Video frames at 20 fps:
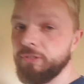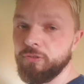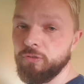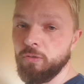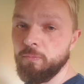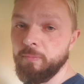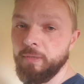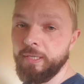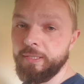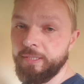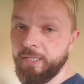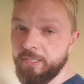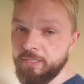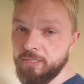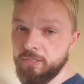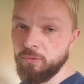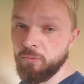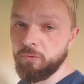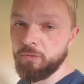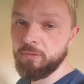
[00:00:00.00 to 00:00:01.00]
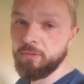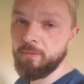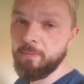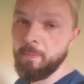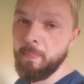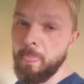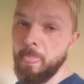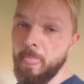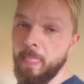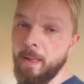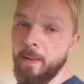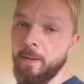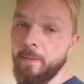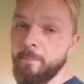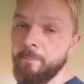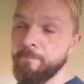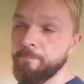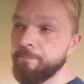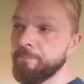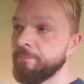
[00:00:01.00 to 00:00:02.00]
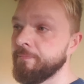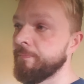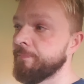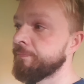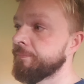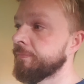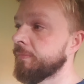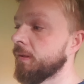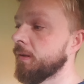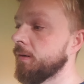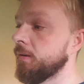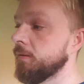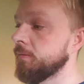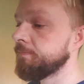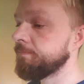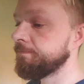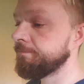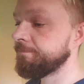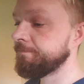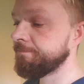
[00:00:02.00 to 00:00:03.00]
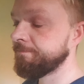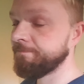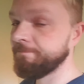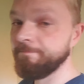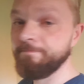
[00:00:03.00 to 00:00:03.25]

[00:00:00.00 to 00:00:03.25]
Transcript: ich noch mal in Hessen unten. Ähm,